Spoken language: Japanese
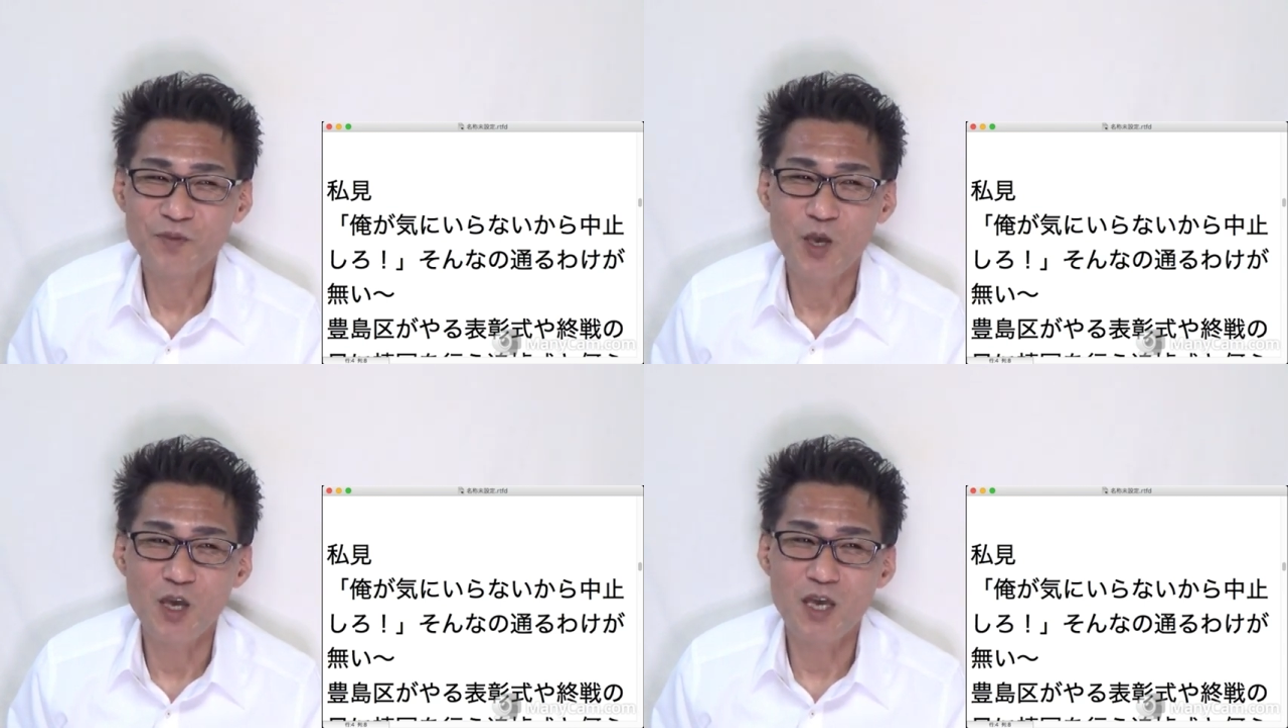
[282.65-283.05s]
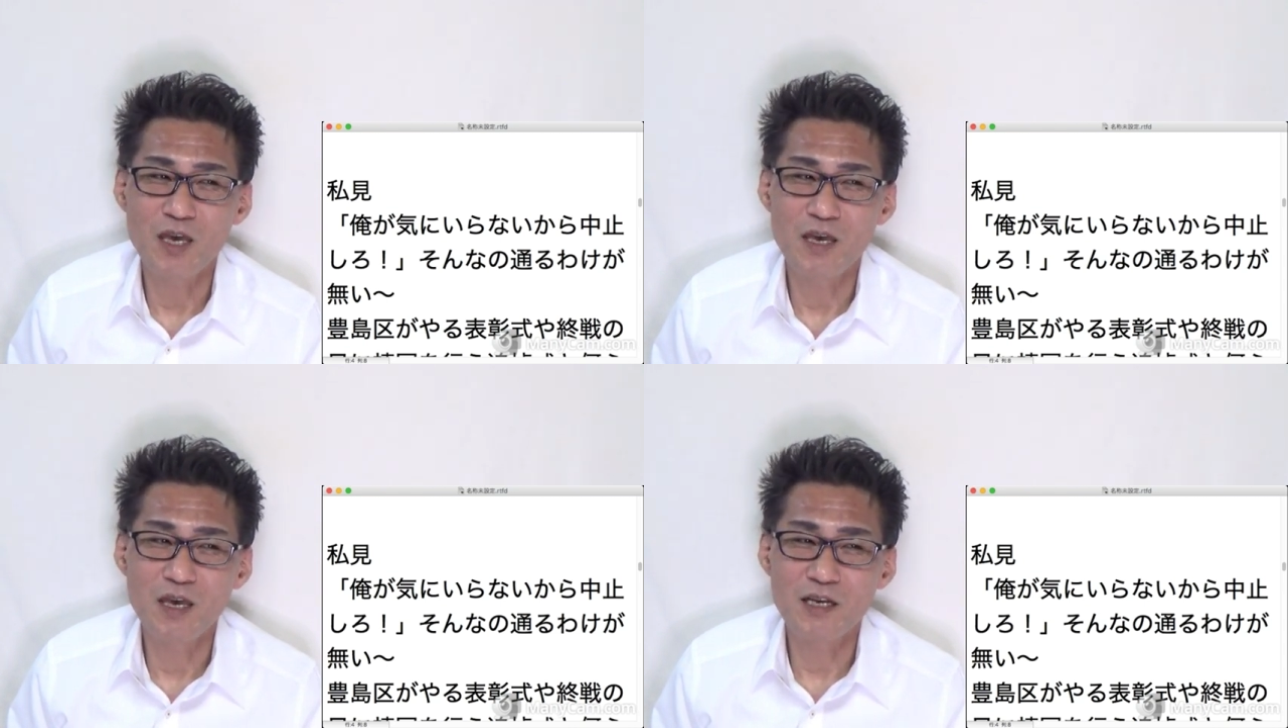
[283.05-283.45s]

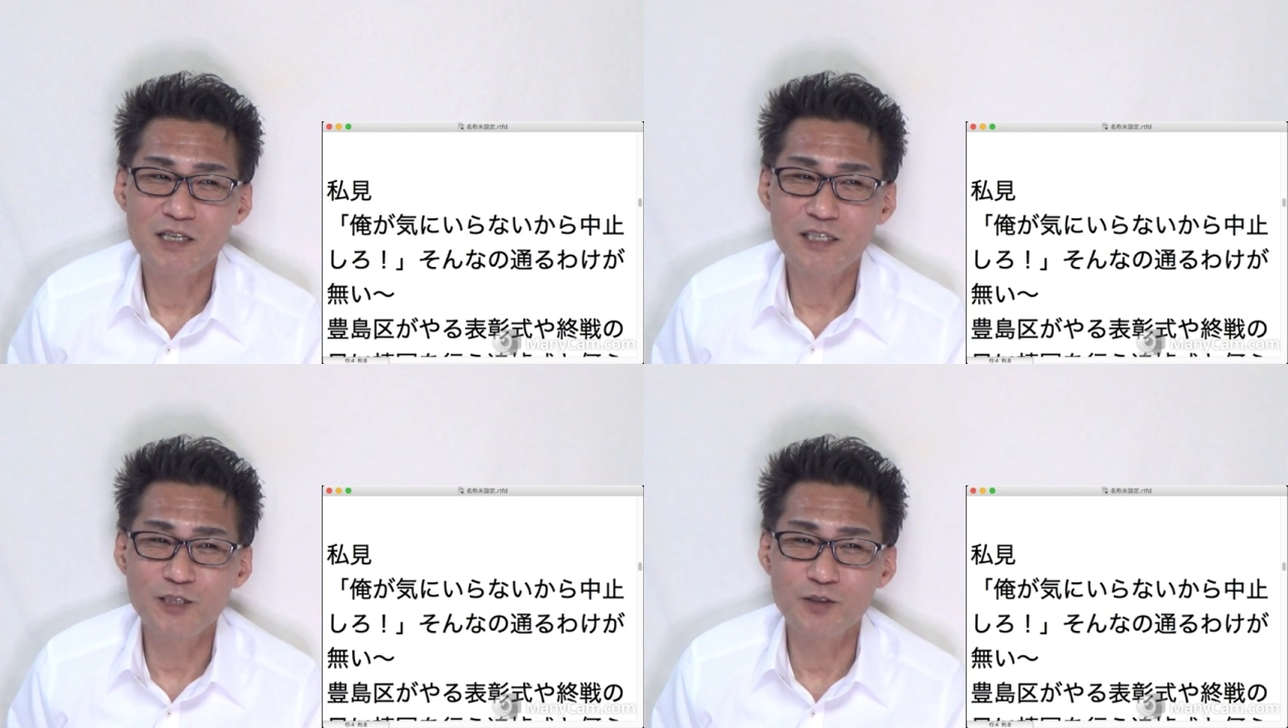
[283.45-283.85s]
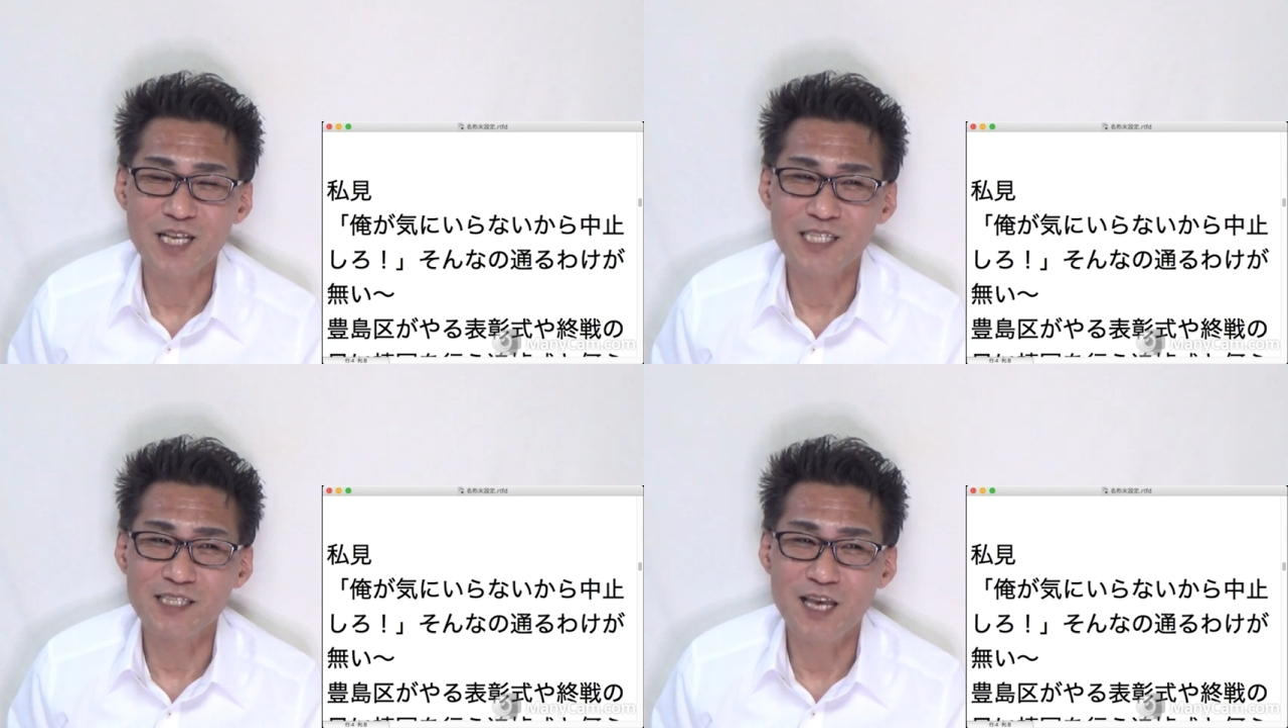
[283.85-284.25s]
えー、区の
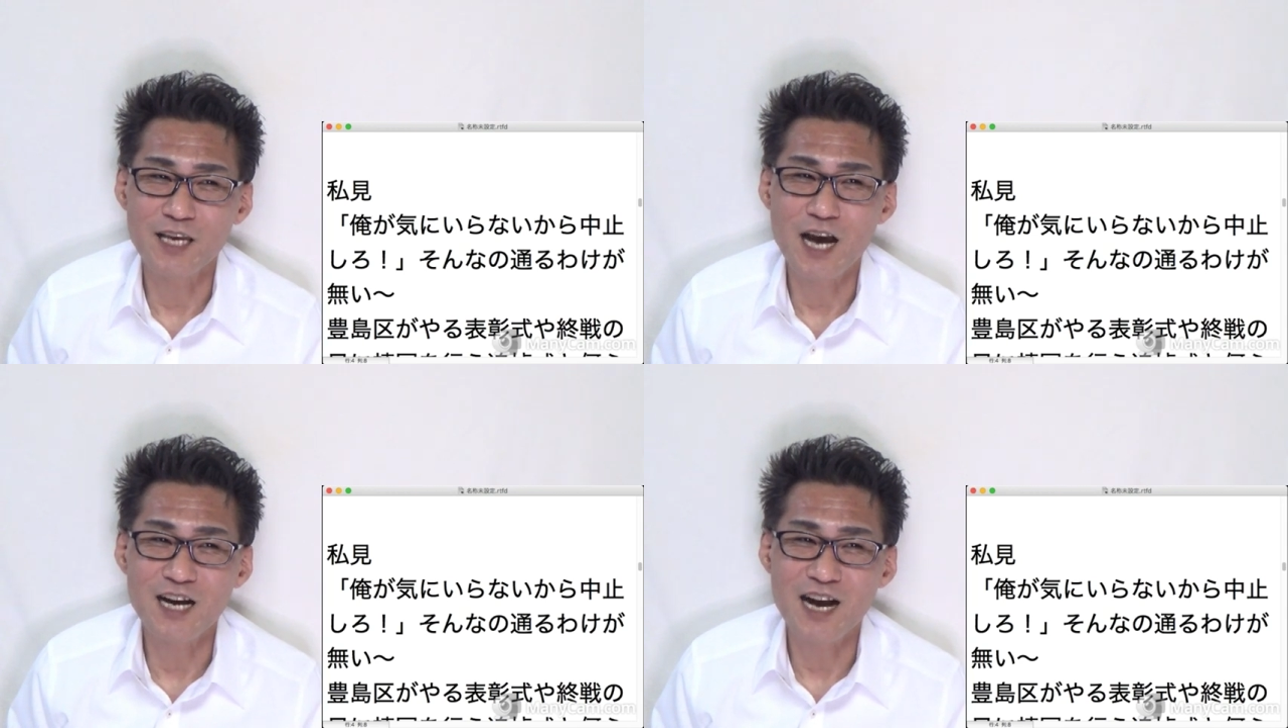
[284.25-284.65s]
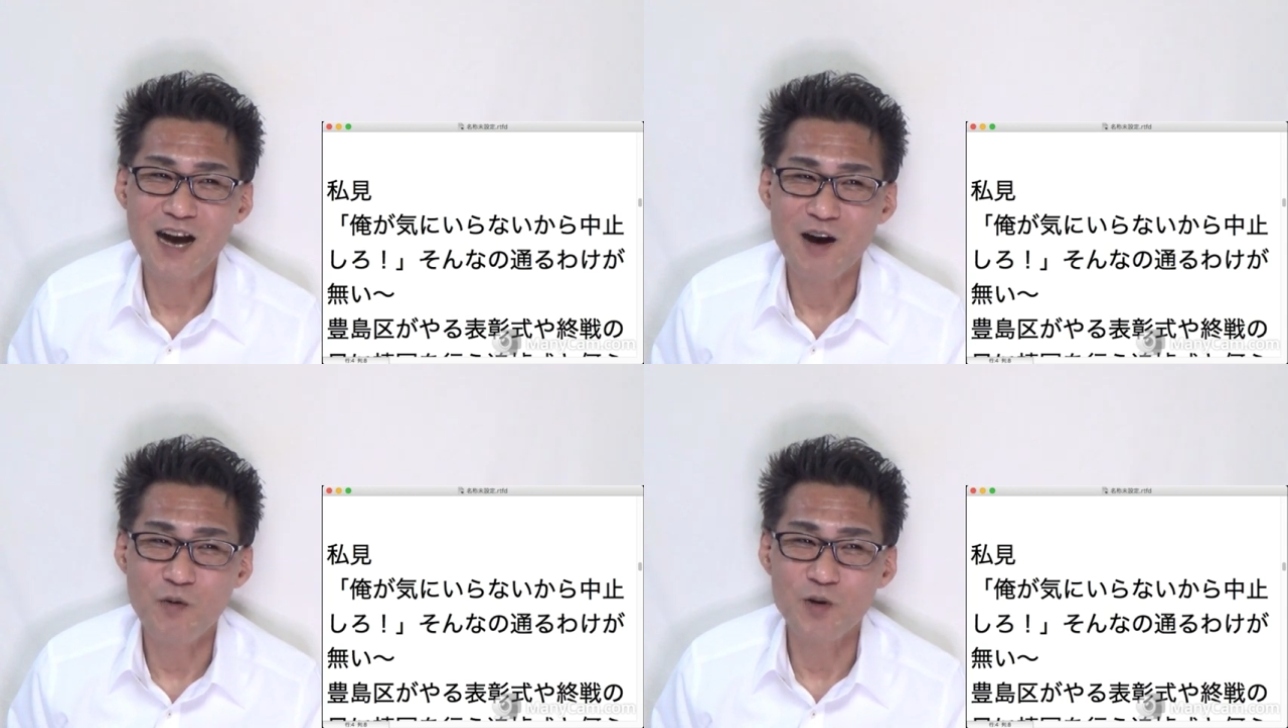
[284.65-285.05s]
ですね、なん
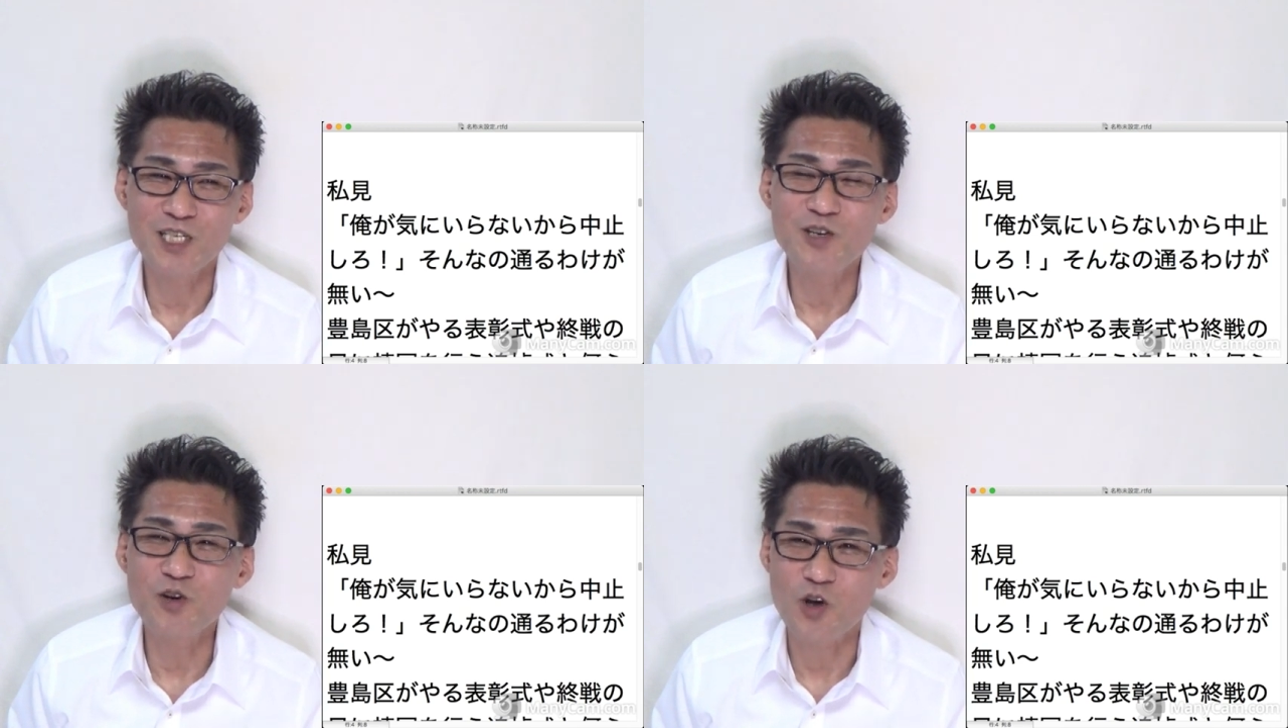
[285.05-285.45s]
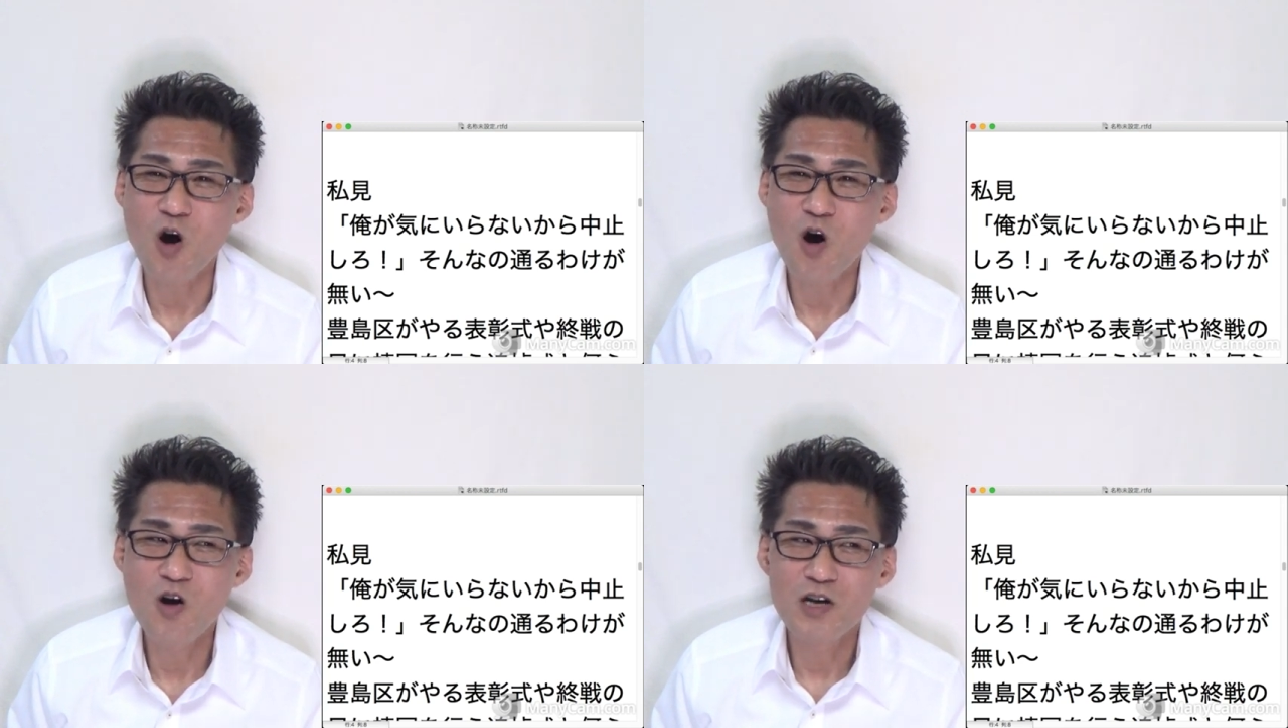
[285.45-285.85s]
か、お仕
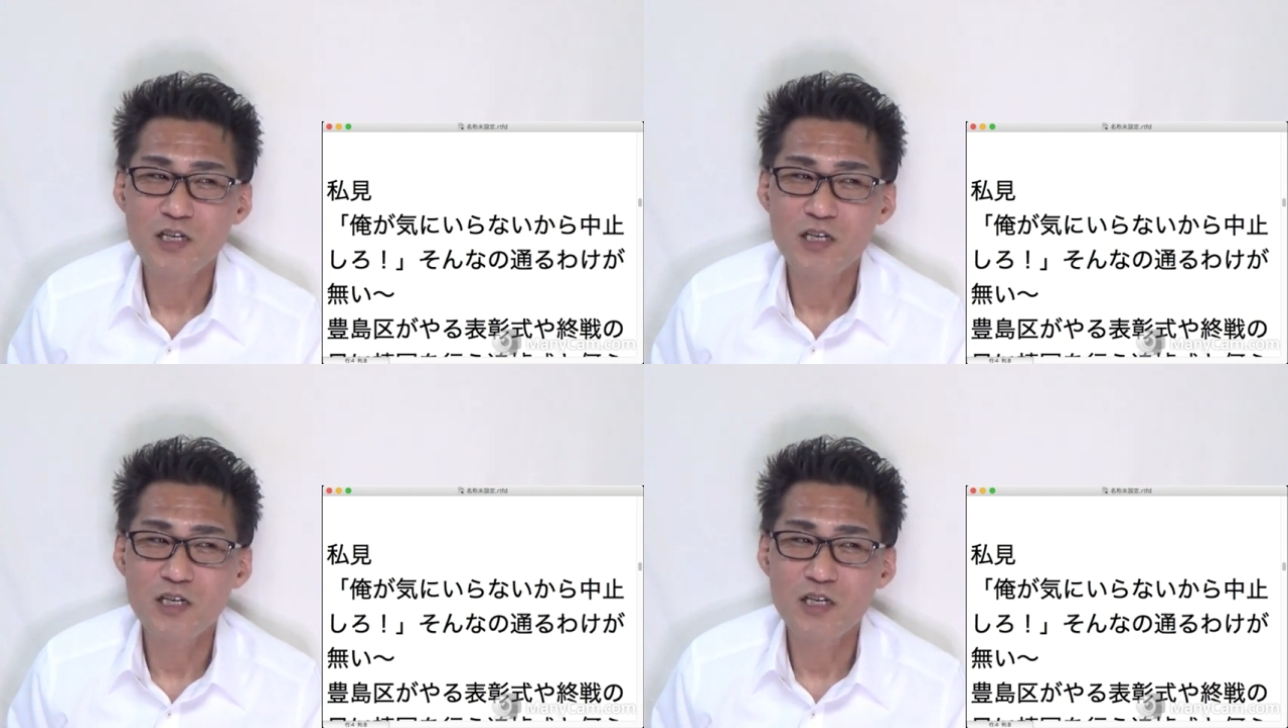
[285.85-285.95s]
事、